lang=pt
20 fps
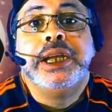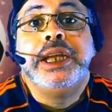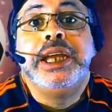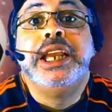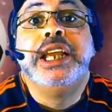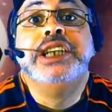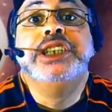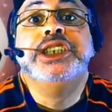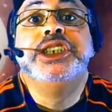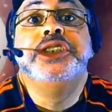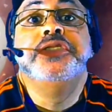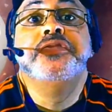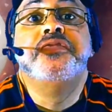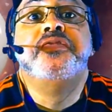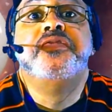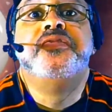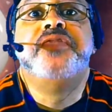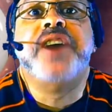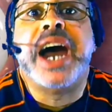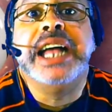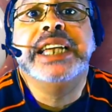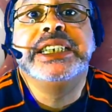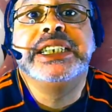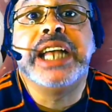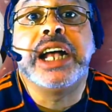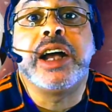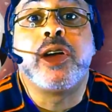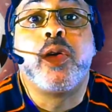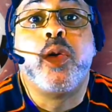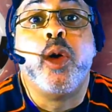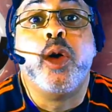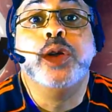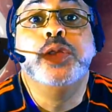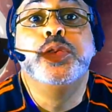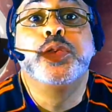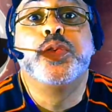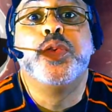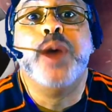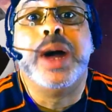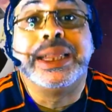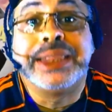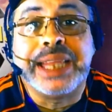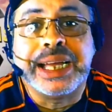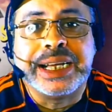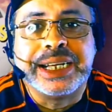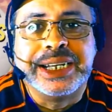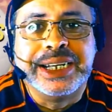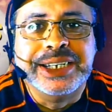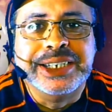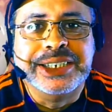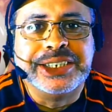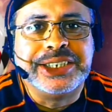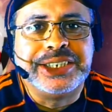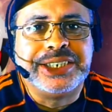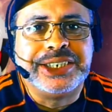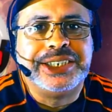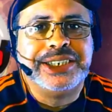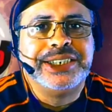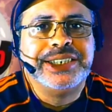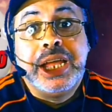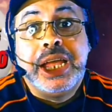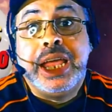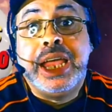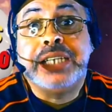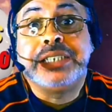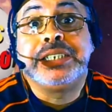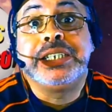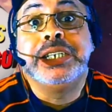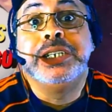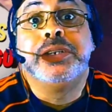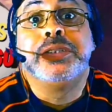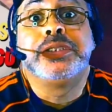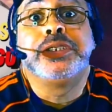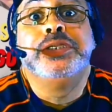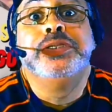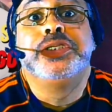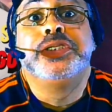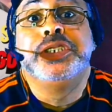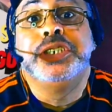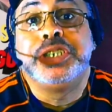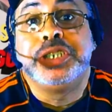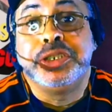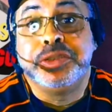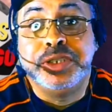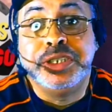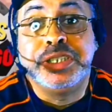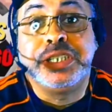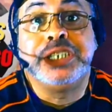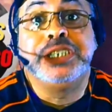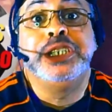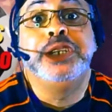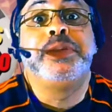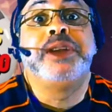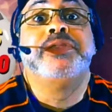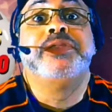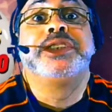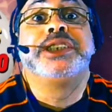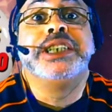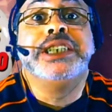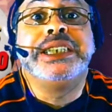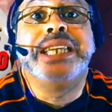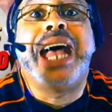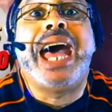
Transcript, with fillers: E Landim faz acordo com o atacante. Essa e outras notícias eu vim trazendo para vocês